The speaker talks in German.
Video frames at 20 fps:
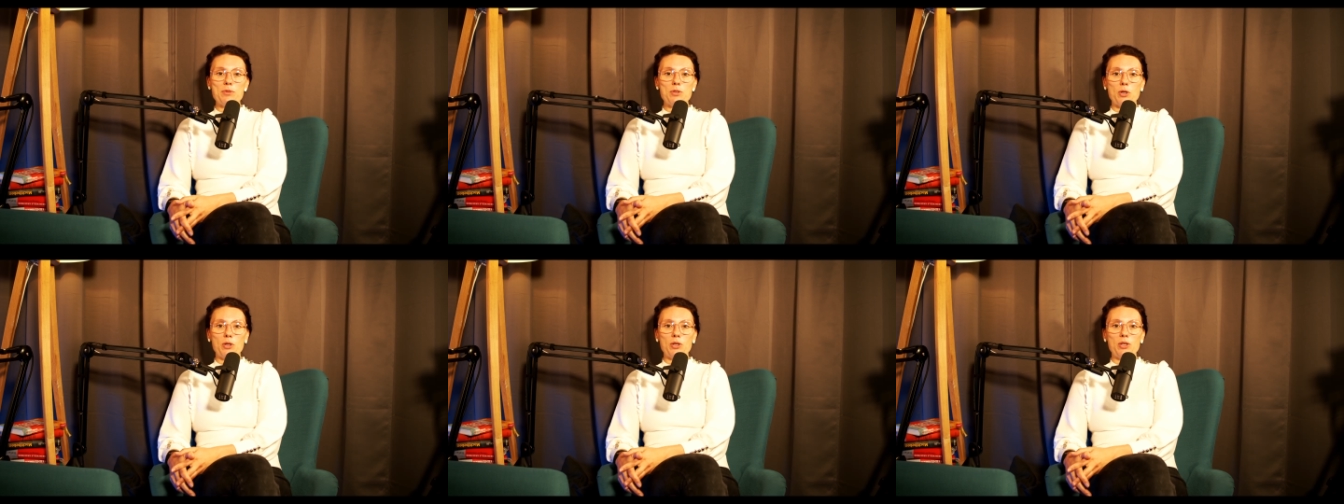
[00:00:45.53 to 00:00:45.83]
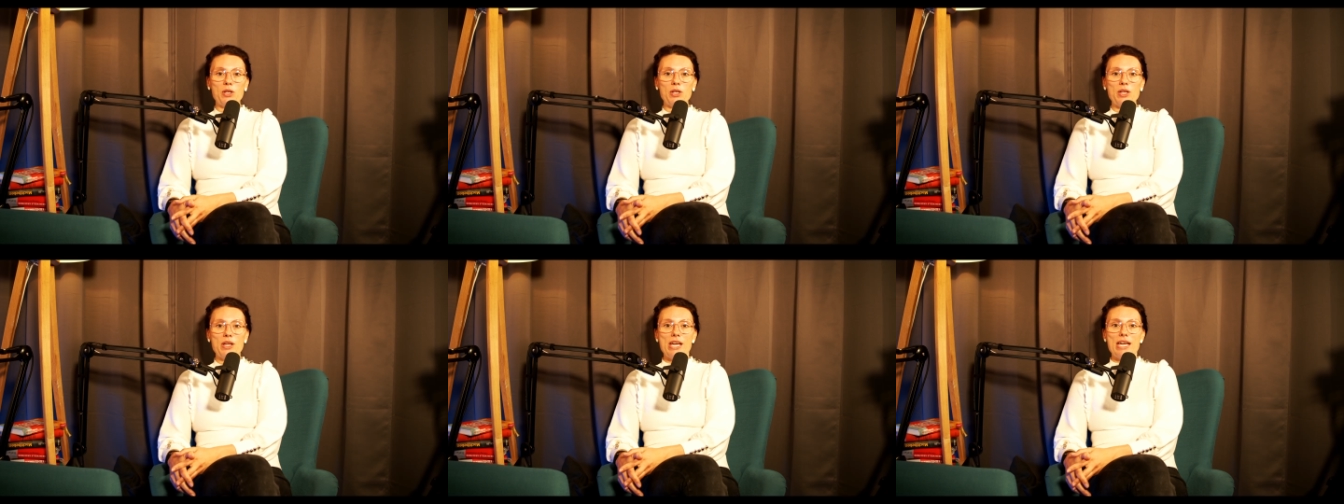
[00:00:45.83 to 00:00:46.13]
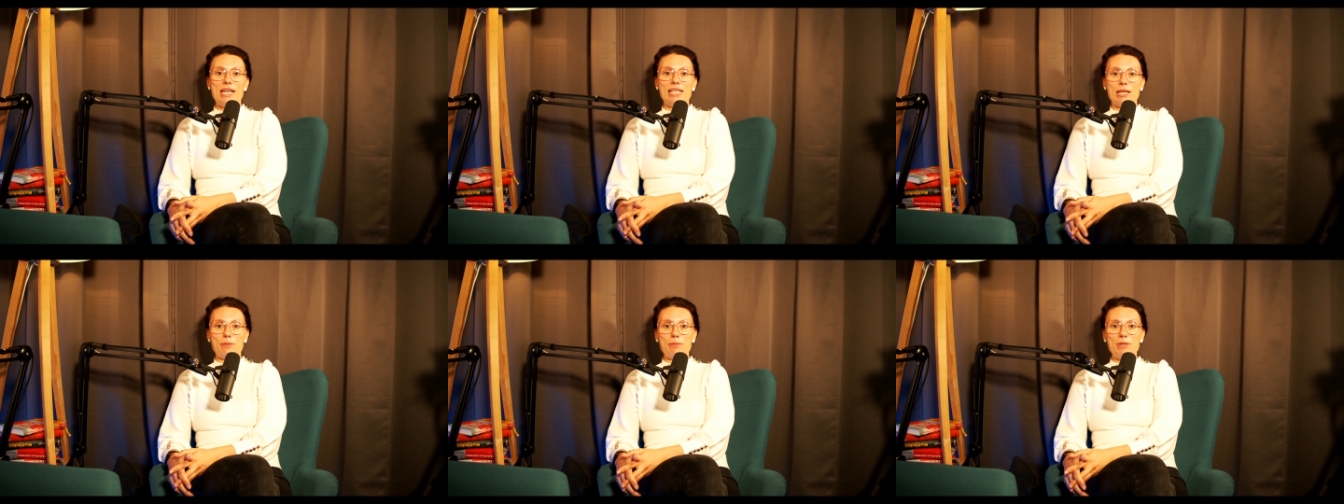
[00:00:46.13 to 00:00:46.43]
sondern
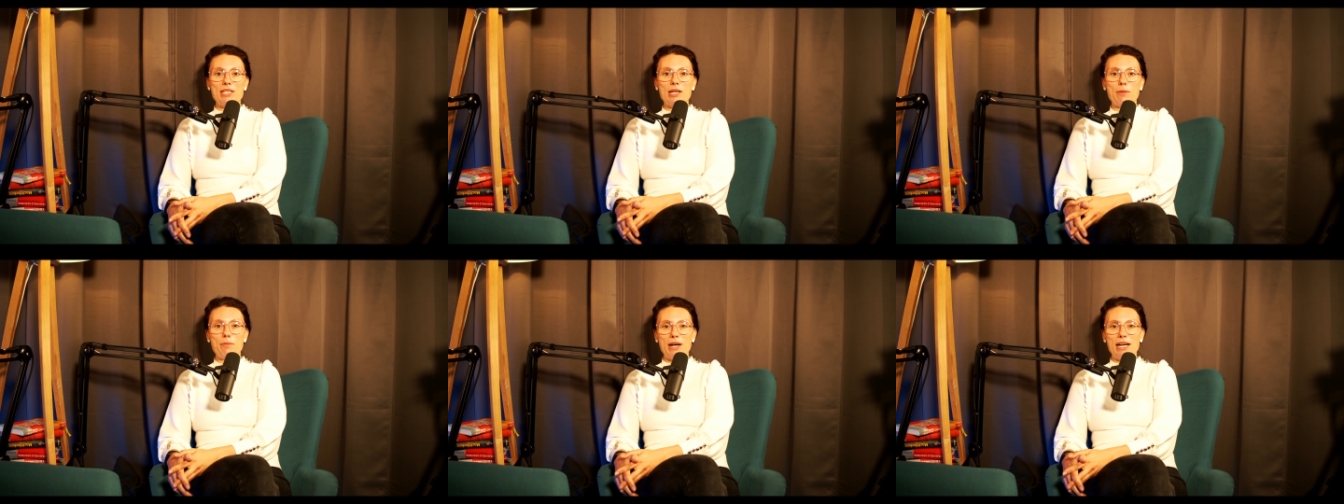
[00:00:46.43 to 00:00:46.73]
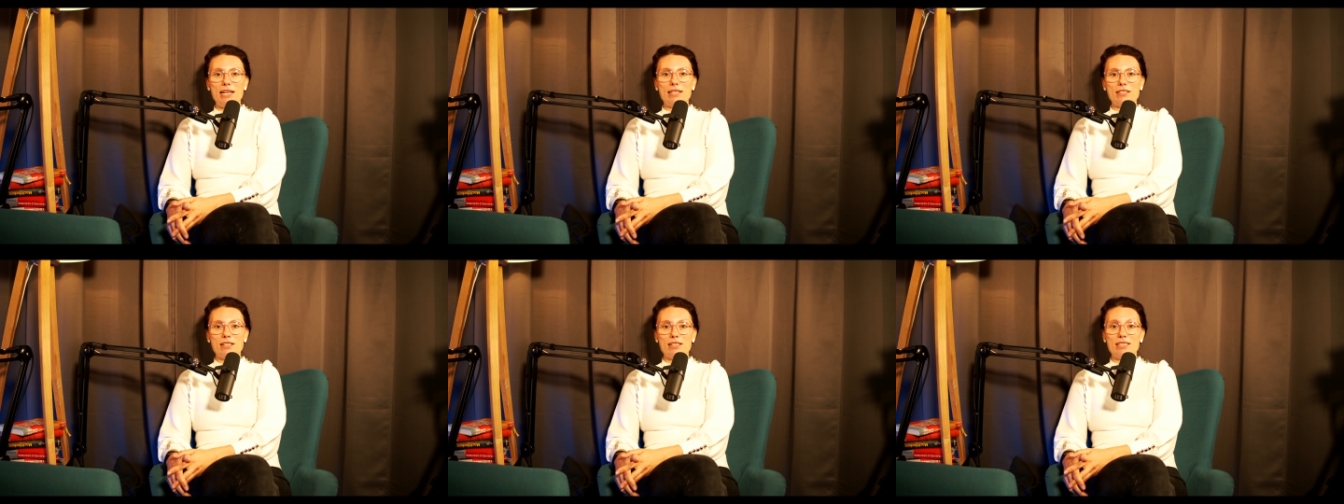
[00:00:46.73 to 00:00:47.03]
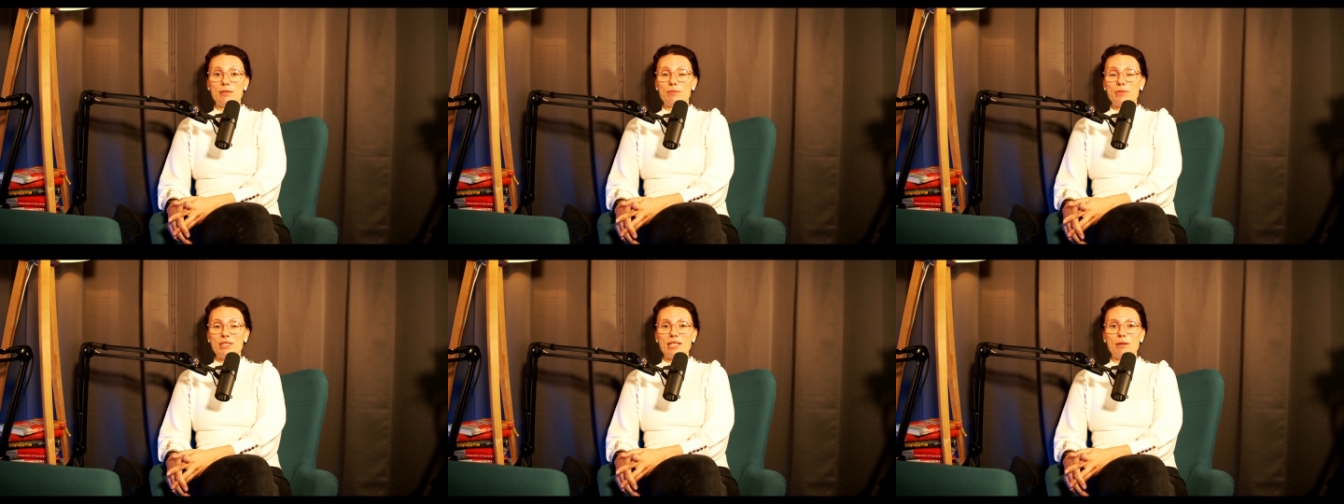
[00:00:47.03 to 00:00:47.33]
der Mitarbeiter,
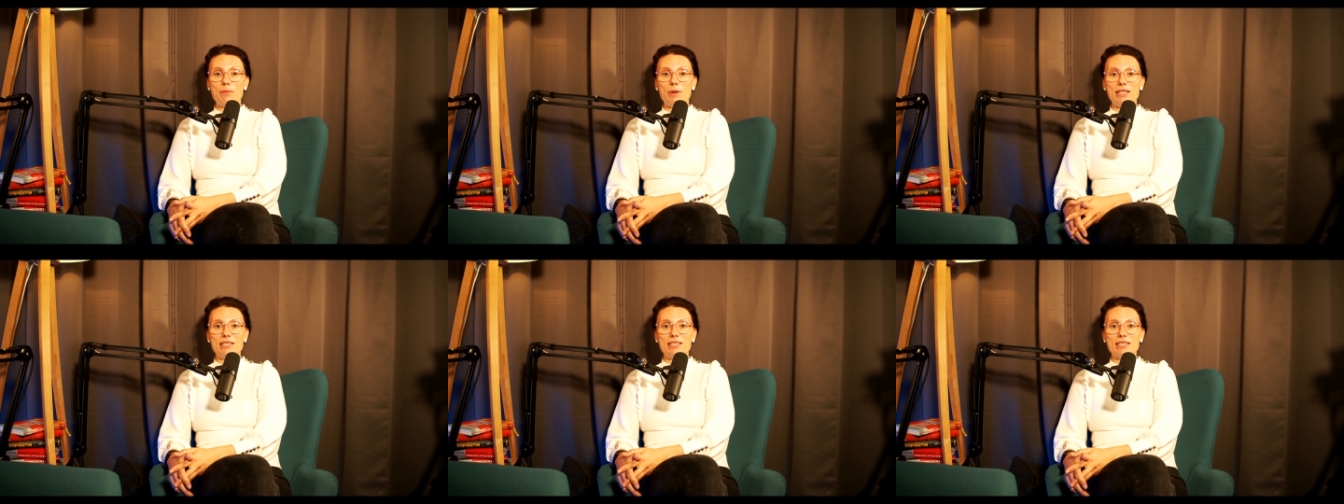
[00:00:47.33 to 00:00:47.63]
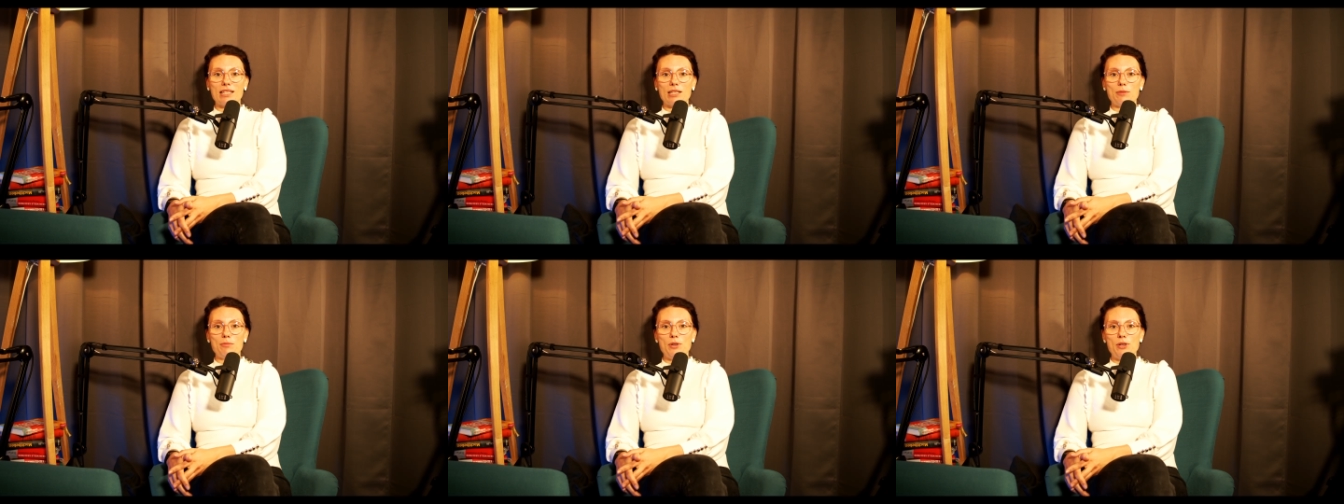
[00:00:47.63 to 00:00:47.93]
die Mitarbeiterin